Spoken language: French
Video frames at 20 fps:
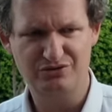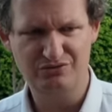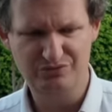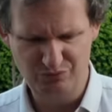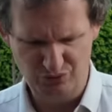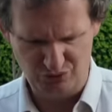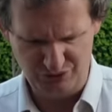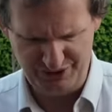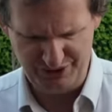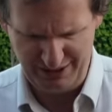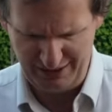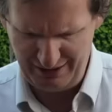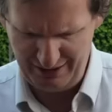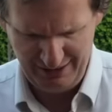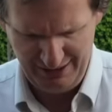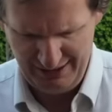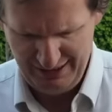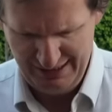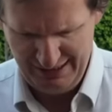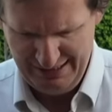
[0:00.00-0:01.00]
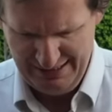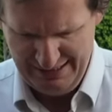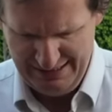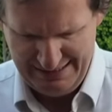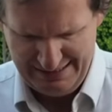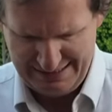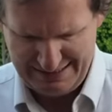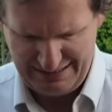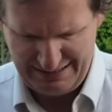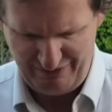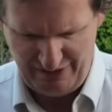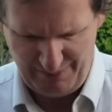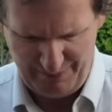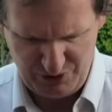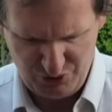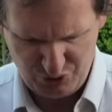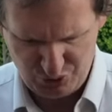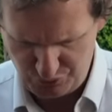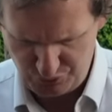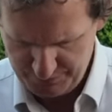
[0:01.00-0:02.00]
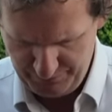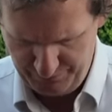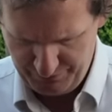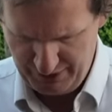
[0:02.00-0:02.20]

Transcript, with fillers: mondial. Ça va pas du tout.